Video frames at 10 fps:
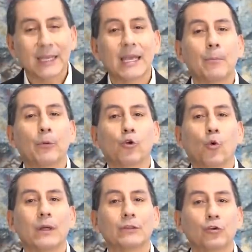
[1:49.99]
que por
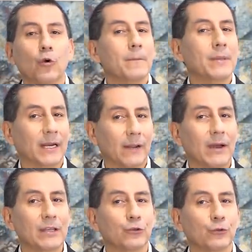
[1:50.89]
cuanto mi
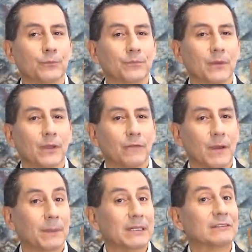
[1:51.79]
rebaño
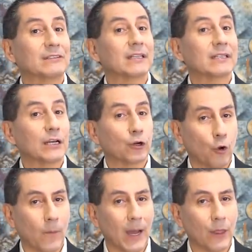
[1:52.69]
fue para ser
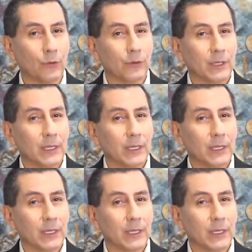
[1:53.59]
robado